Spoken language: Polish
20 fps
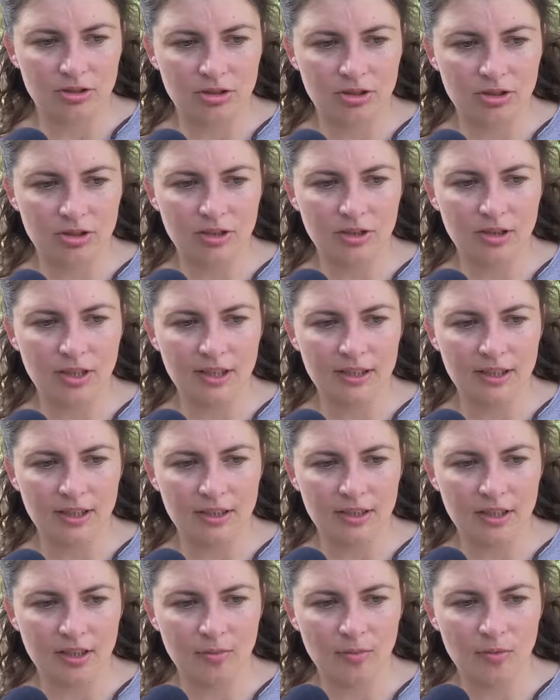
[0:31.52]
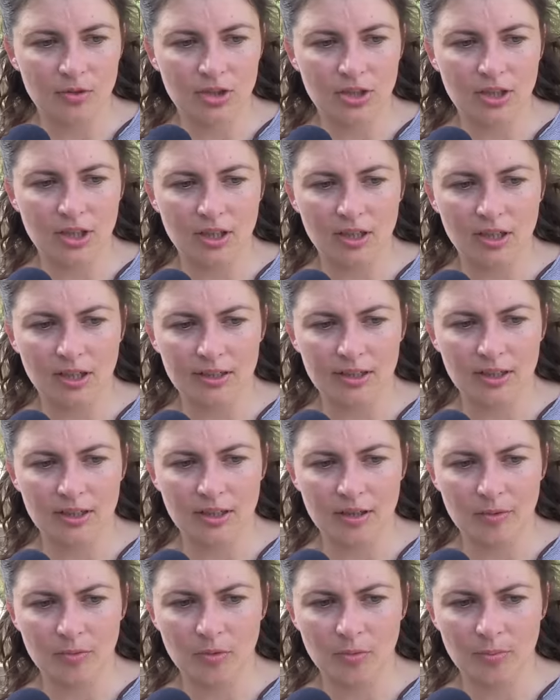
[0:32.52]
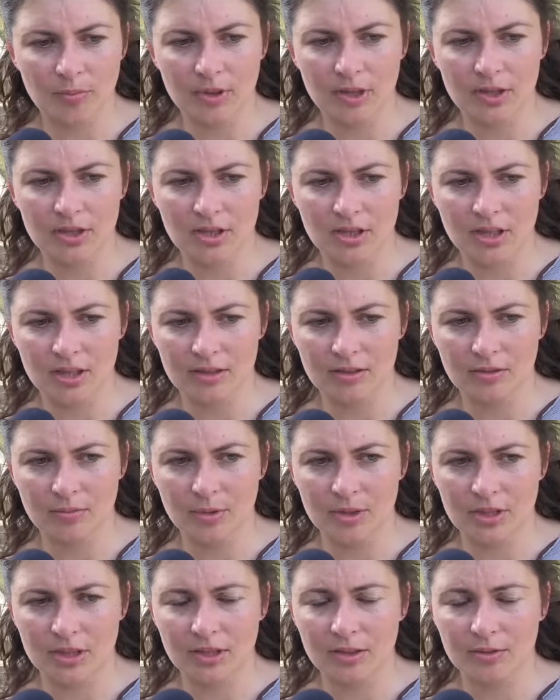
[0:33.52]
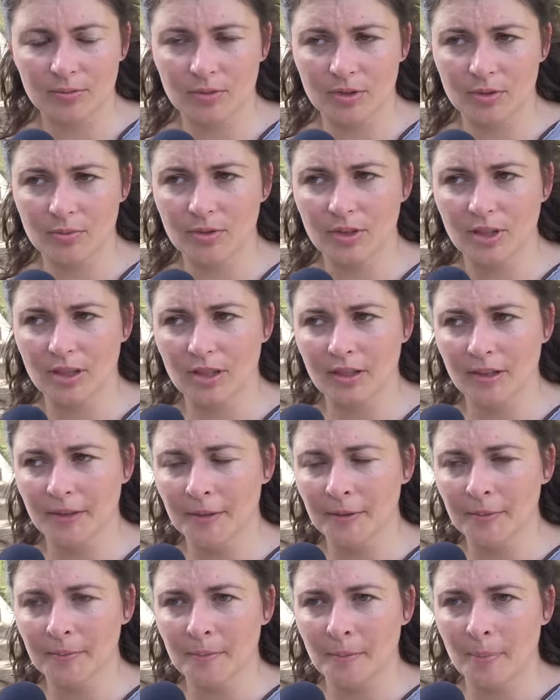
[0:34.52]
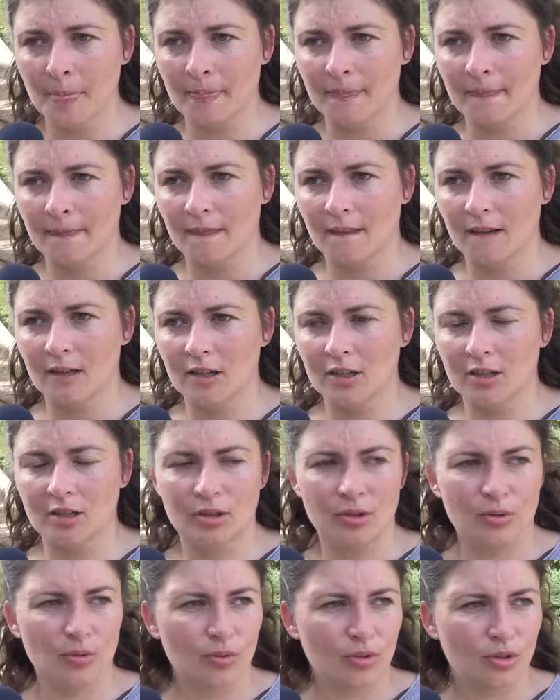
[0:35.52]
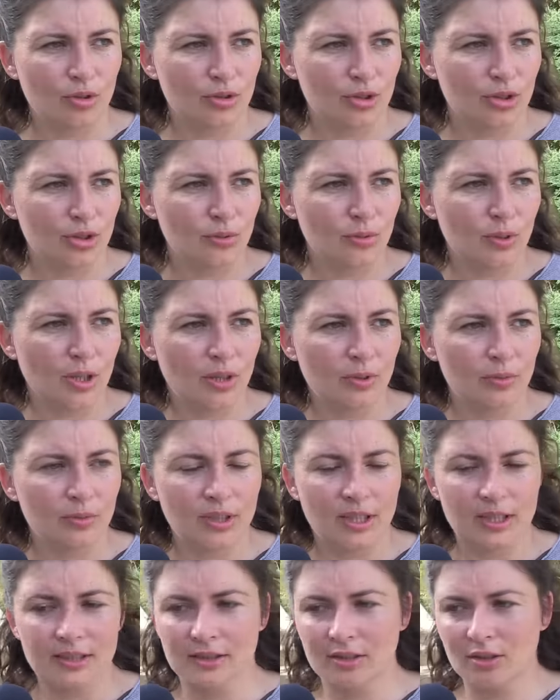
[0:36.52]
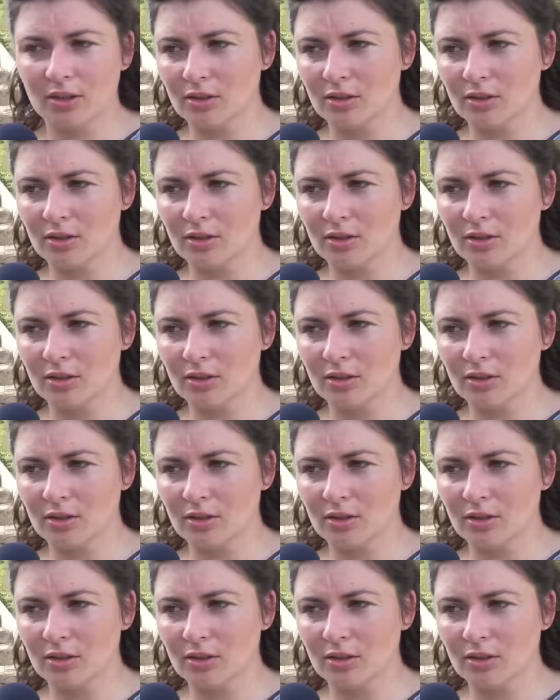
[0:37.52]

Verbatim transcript: 3 lata temu, 4 lata temu. Pierwszy raz zobaczyliśmy żmiję. E, ukąsiła u nas